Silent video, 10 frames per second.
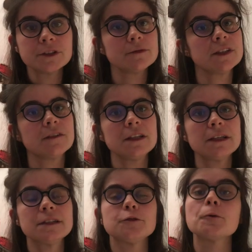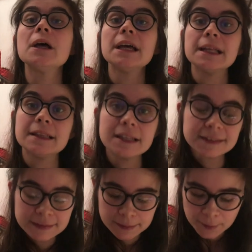si vous avez des questions,
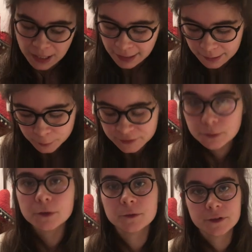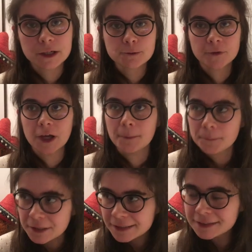n'hésitez pas à les poser en commentaire, je me ferai un
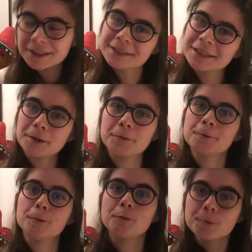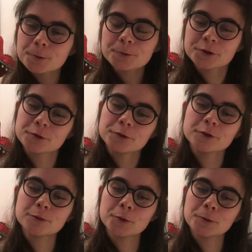plaisir d'y répondre le plus
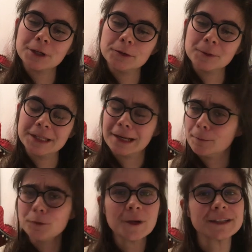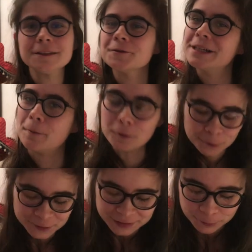consciencieusement et de manière la plus pertinente et la
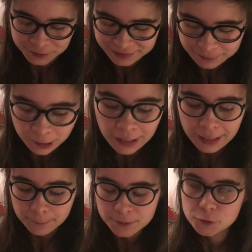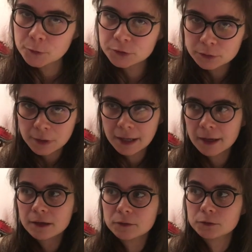plus poussée possible. Mais je pense que
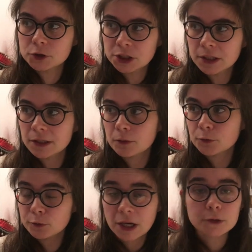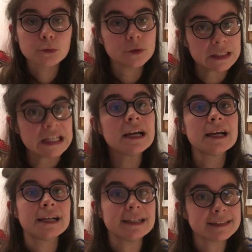là j'ai en tout cas donné
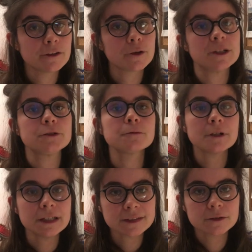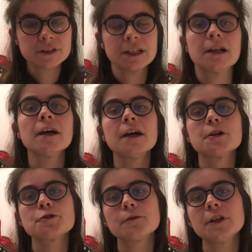les informations essentielles.
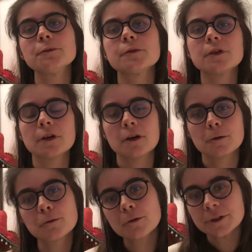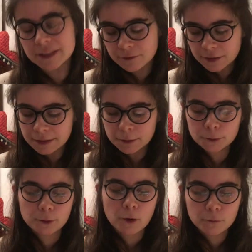Je vais donc conclure cette vidéo
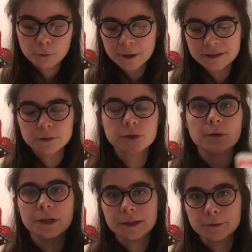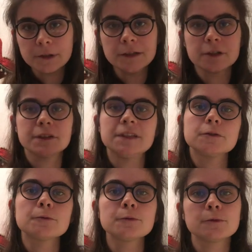en vous présentant les deux livres qui
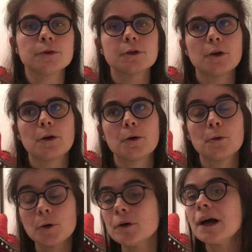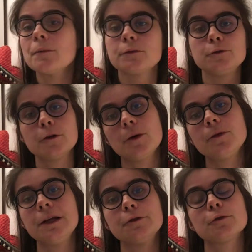seront donc euh, au programme du club
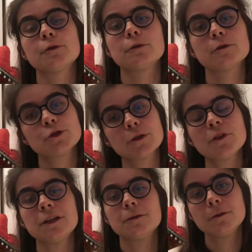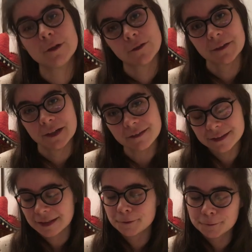de lecture de janvier 2021,
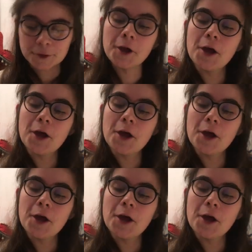qui sera donc